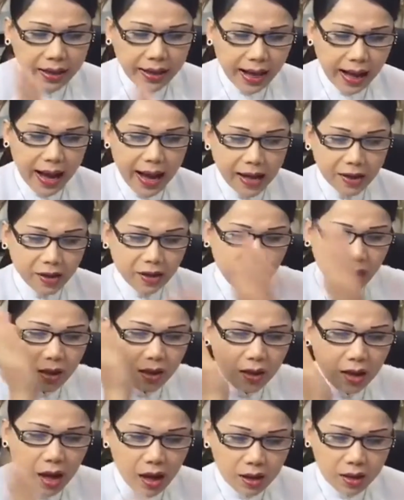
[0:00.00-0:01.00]
cả
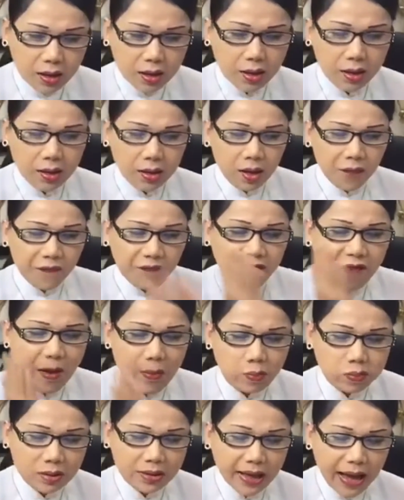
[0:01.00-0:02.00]
những lực lượng
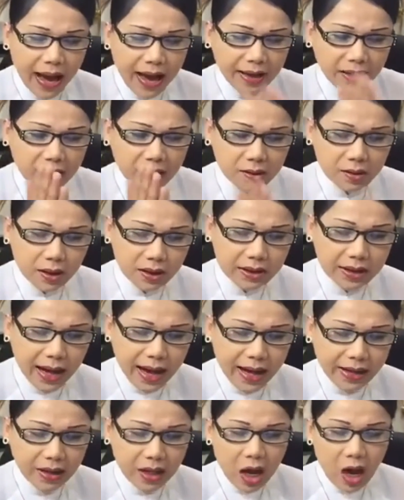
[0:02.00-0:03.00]
phòng cháy chữa
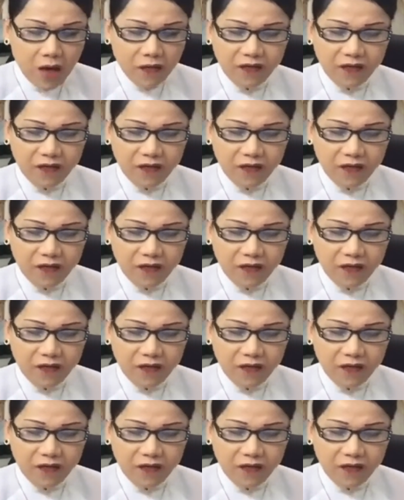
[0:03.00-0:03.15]
cháy